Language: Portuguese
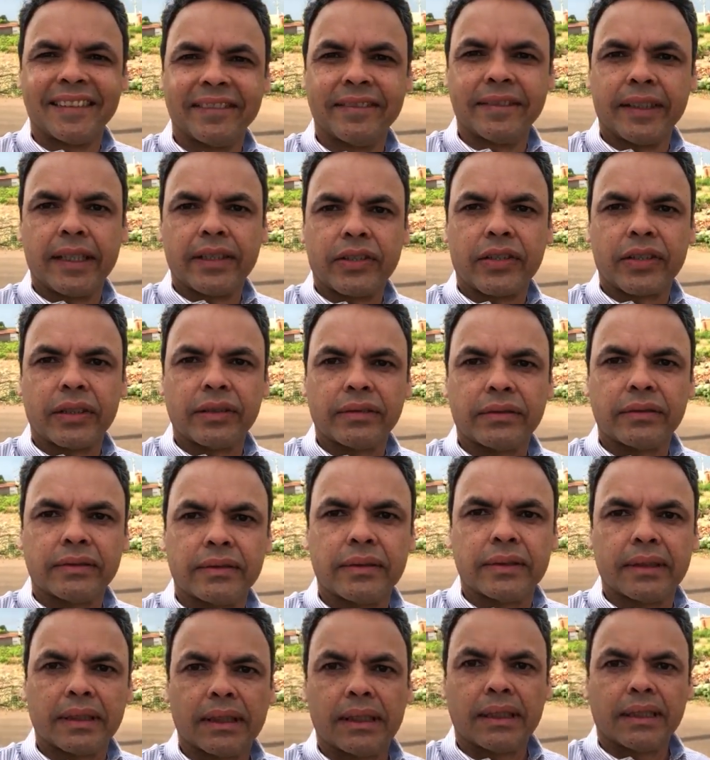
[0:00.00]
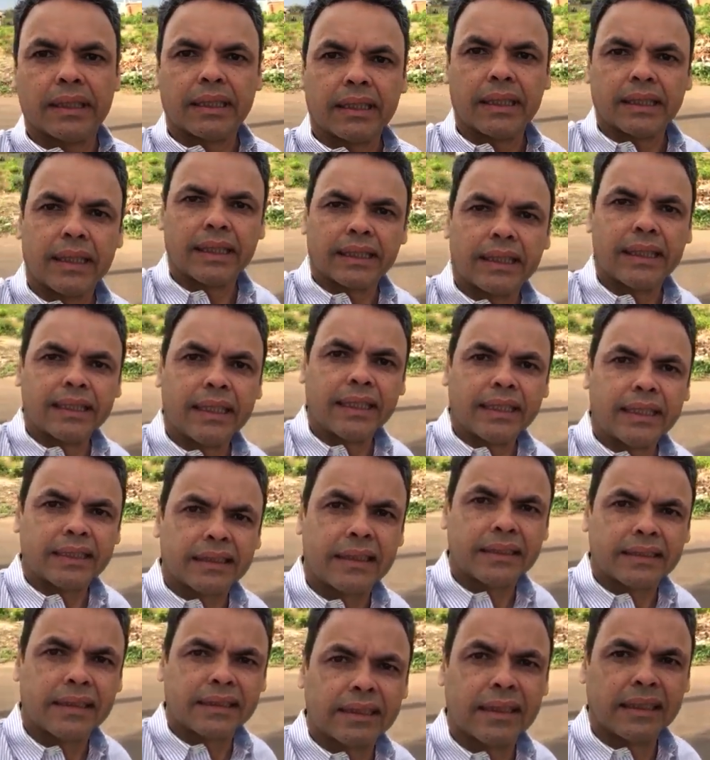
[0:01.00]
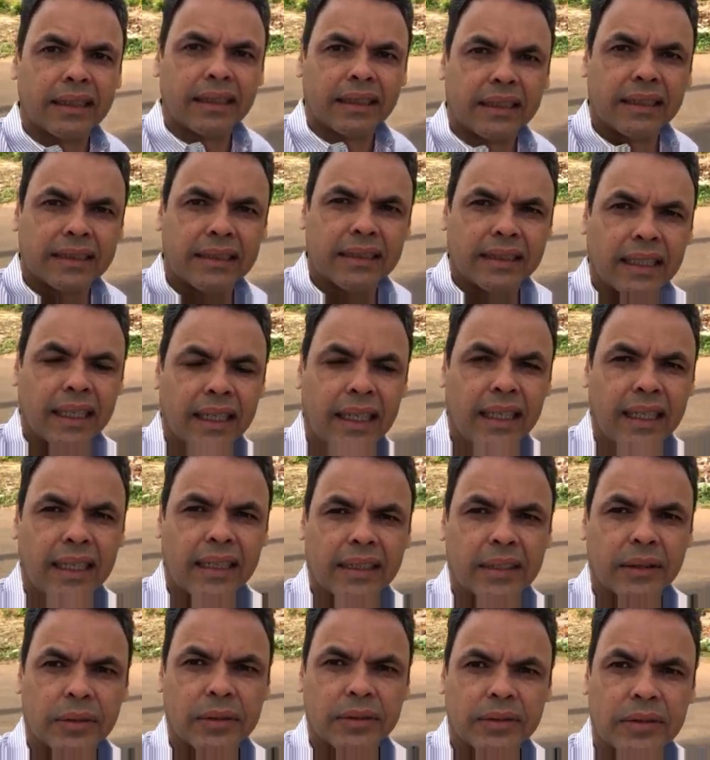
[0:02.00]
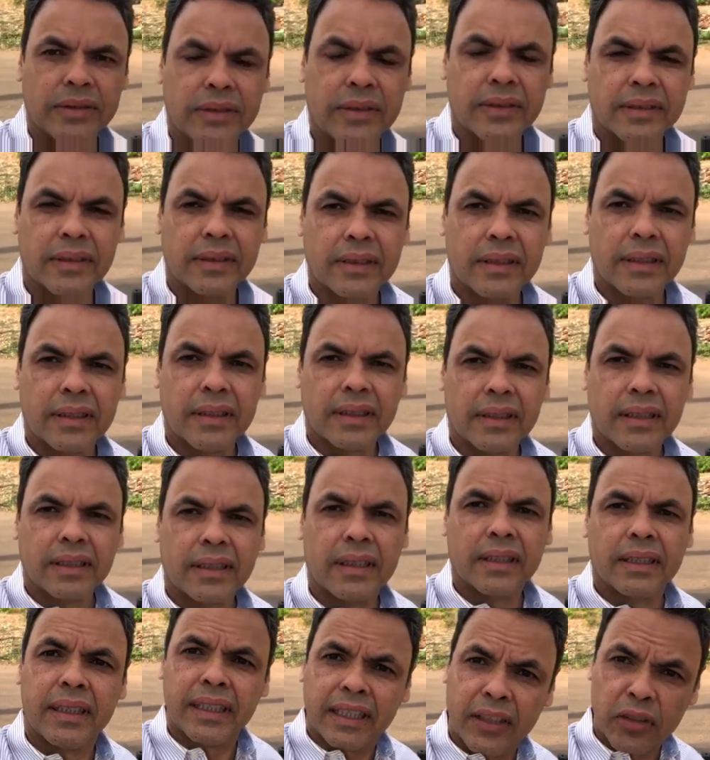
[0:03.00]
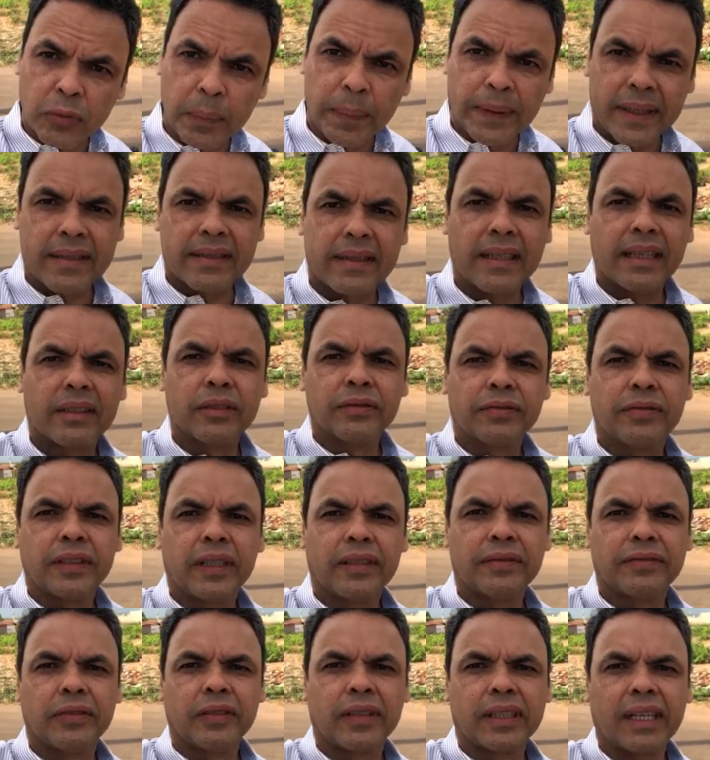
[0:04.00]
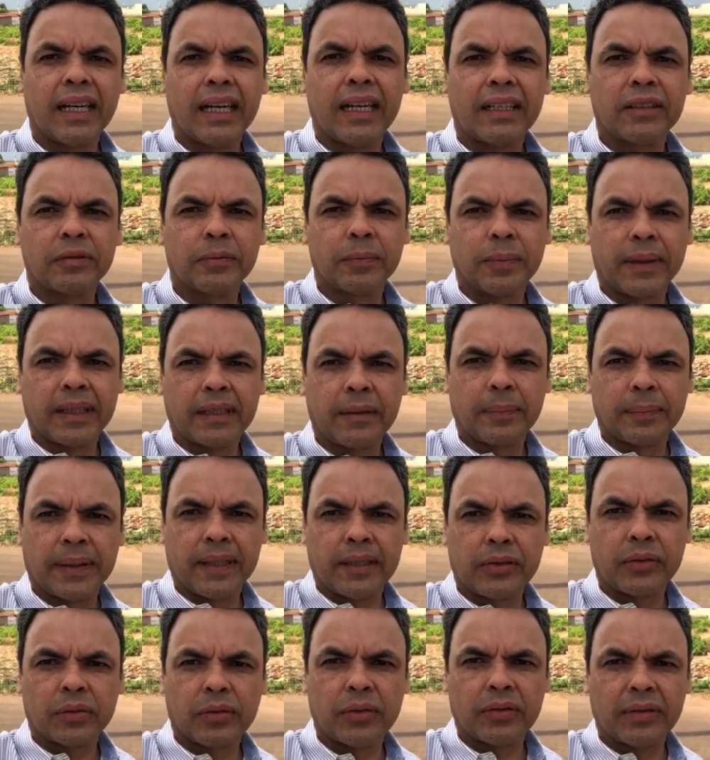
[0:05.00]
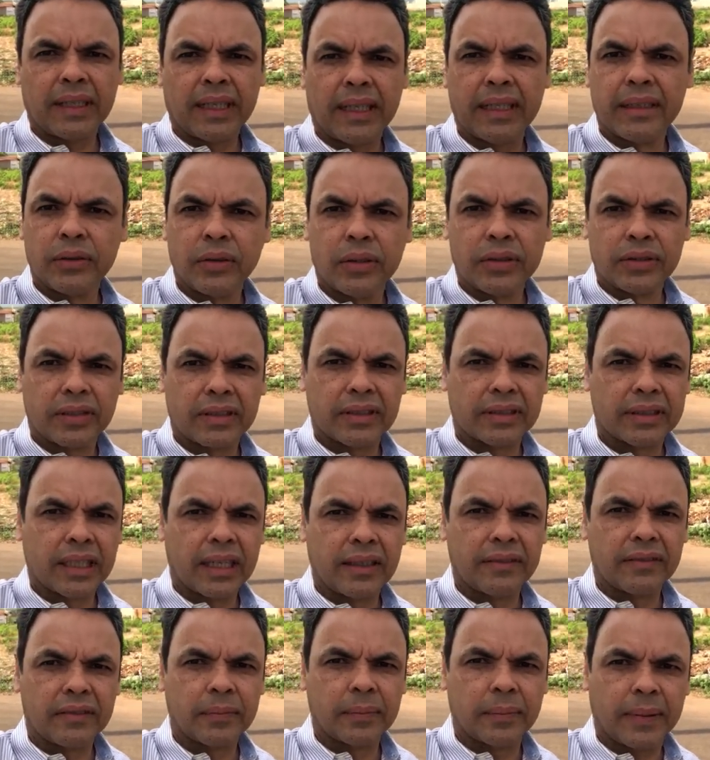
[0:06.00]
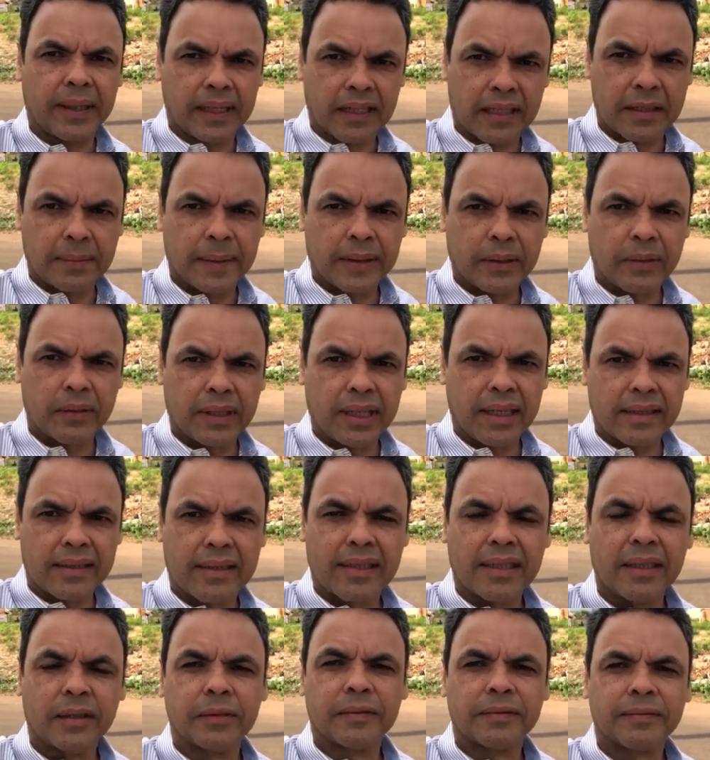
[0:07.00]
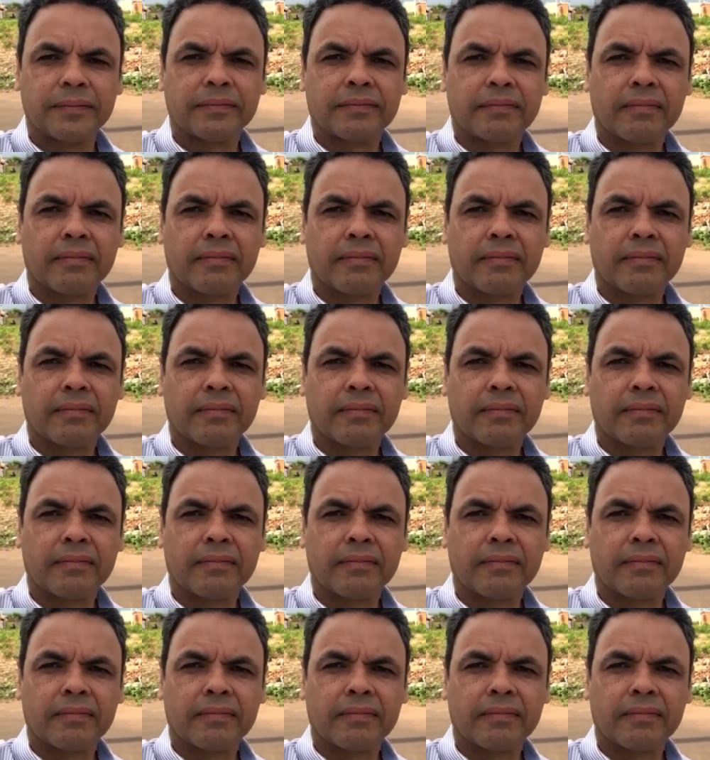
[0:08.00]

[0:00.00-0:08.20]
Vejam, neste terreno, que no passado foi aforado para particular e hoje serve para especulação,